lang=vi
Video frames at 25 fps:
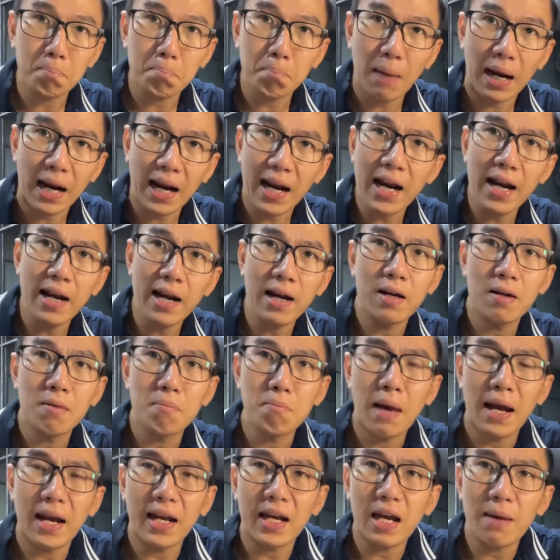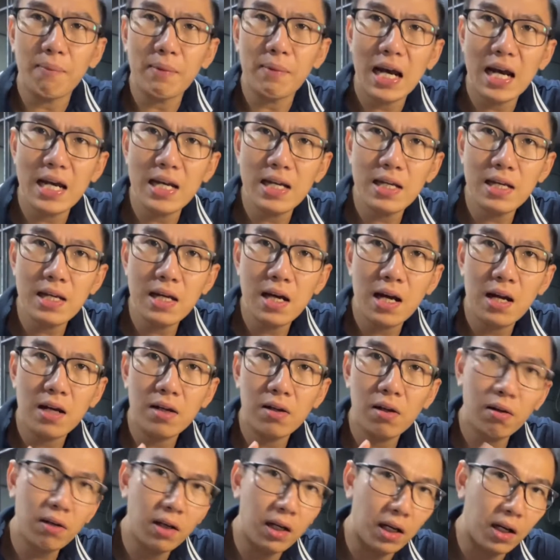bạn ăn bạn cảm thấy ờ,
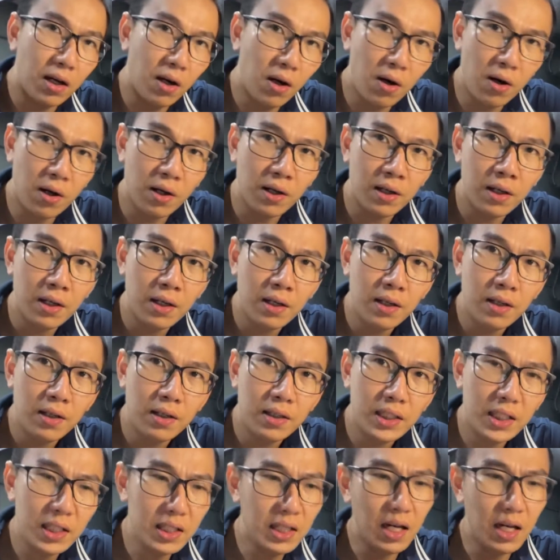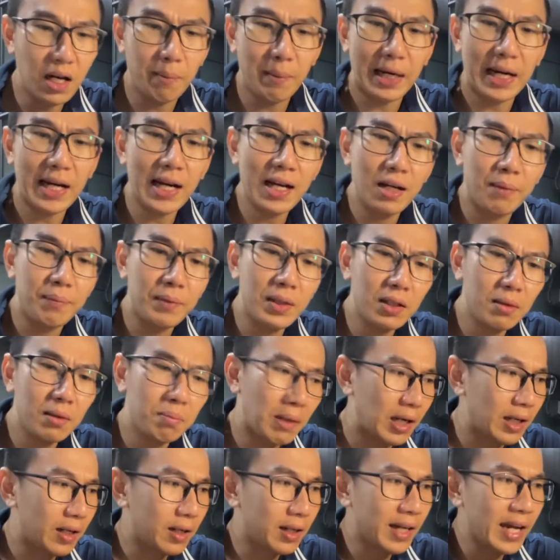rất là ngon chứ giờ mà ngay lập tức
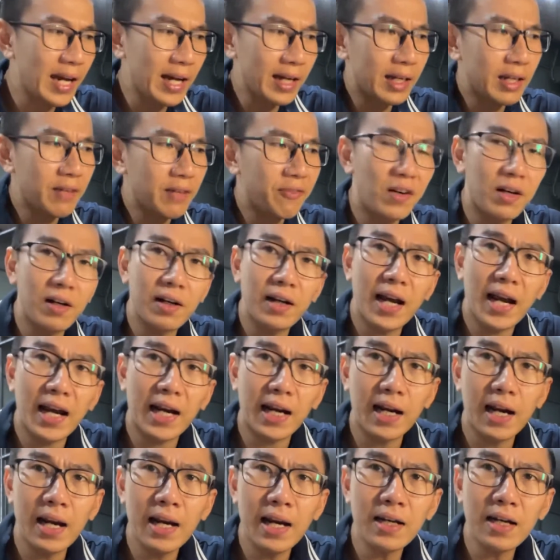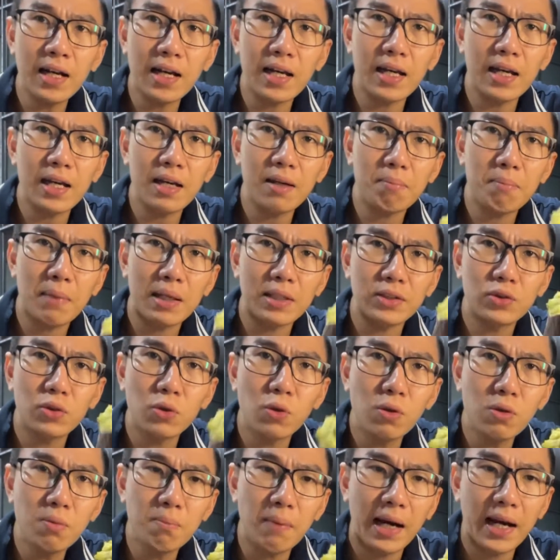bạn cắt cái phần ghẹ rán này á, bạn
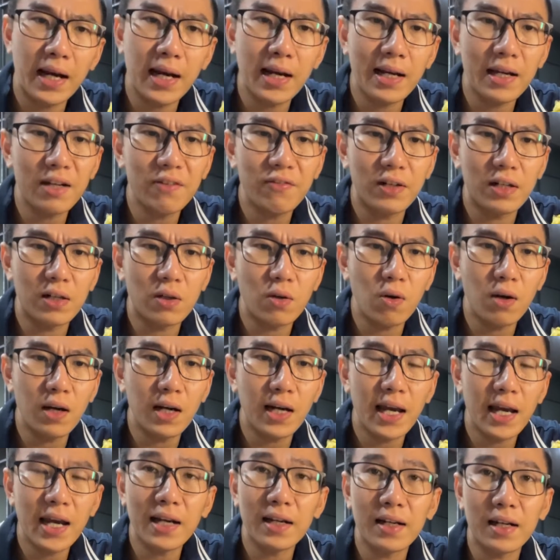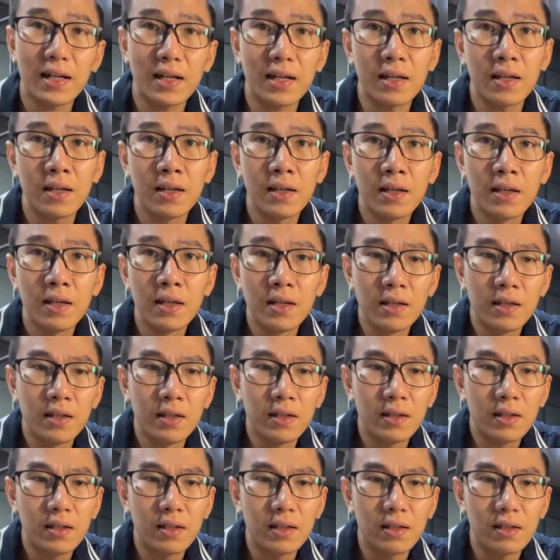xuống bạn ăn cái phần khoai lang này
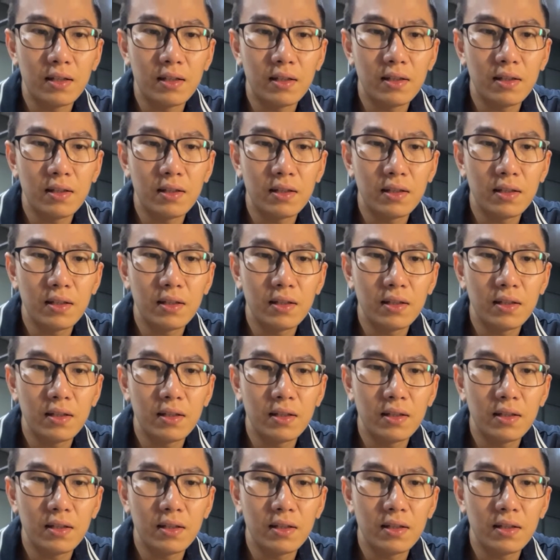thì